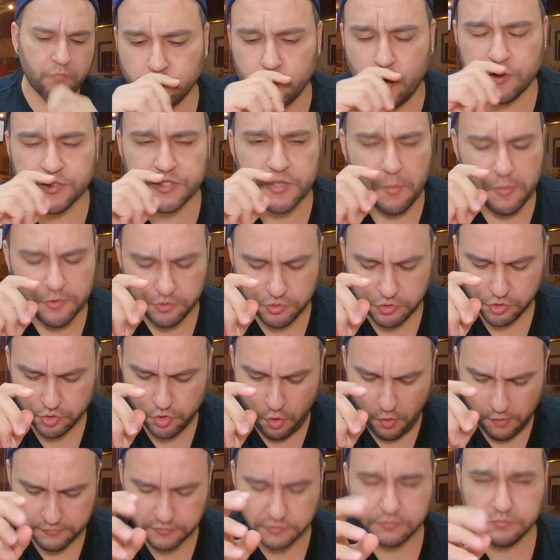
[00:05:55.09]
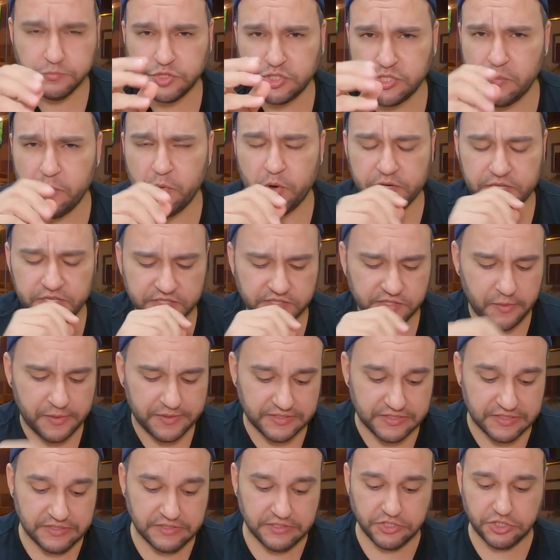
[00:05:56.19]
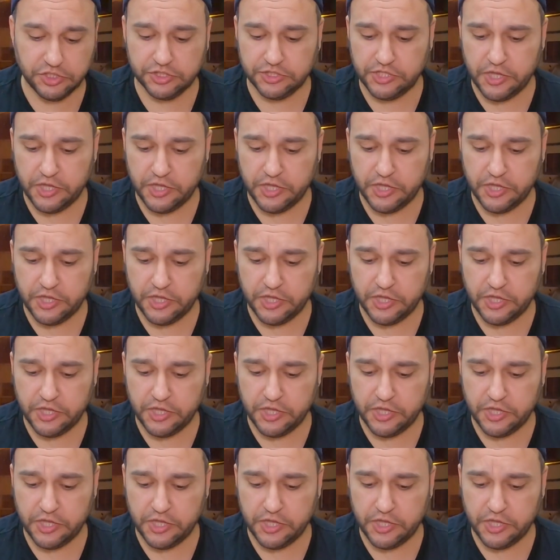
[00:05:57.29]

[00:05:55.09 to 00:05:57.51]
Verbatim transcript: Nossa, muito show, viu? Cebolinha tá uma delícia